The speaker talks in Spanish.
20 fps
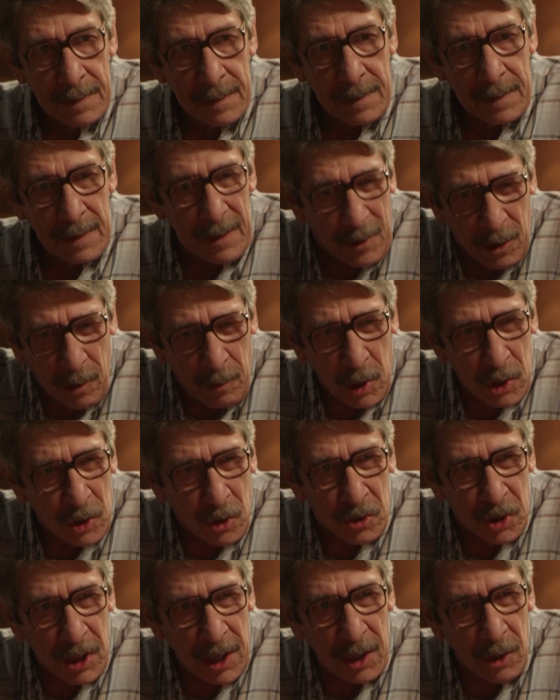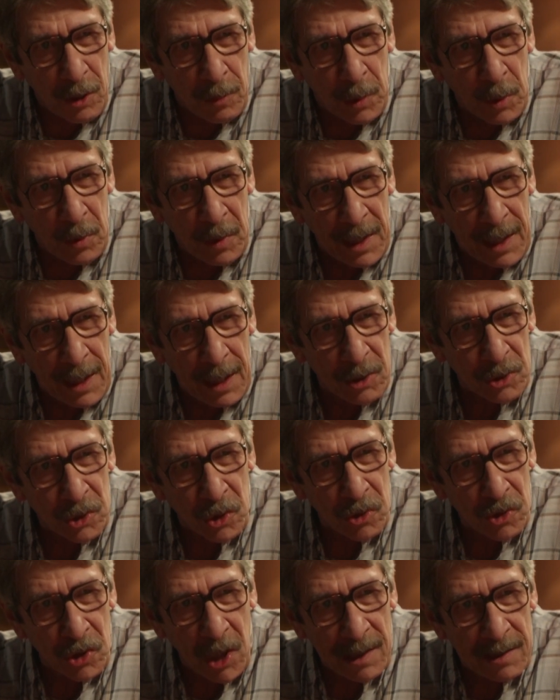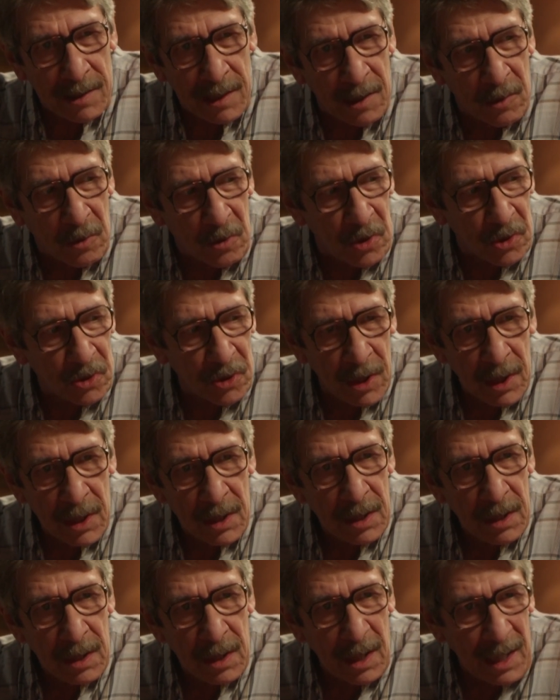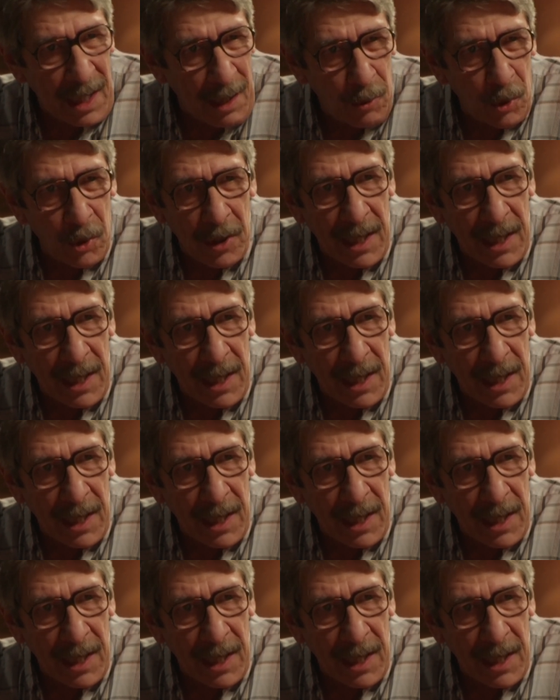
¿Y cómo has conseguido publicar esos artículos en la voz